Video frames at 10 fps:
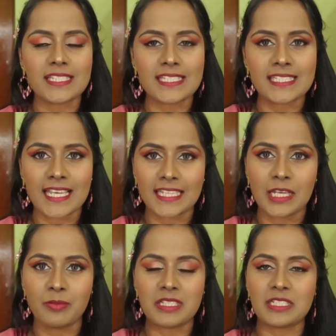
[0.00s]
డిస్కస్
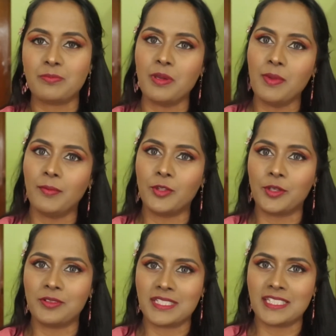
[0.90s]
చేద్దామని చెప్పి మీ
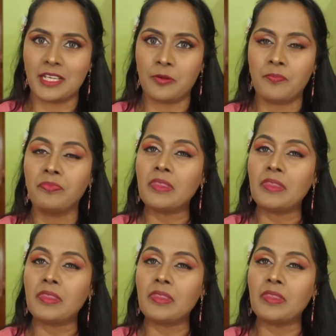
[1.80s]
ముందుకు వచ్చాను